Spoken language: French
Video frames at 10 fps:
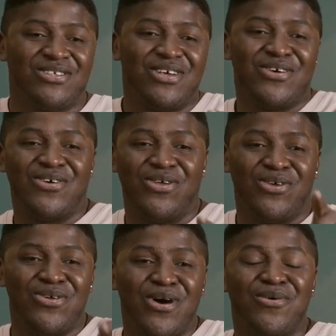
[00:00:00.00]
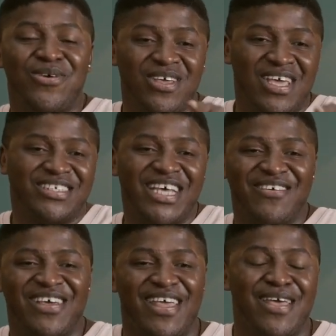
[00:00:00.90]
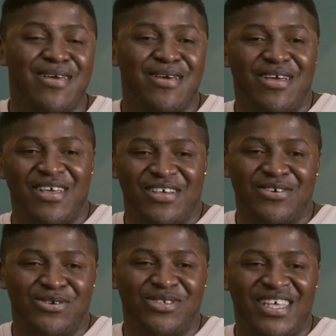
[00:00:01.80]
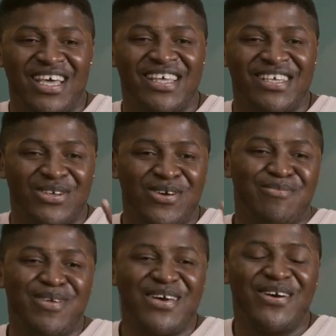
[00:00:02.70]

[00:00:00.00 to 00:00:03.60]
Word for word: via de la publicité avec Google AdSense. Tu peux vendre tes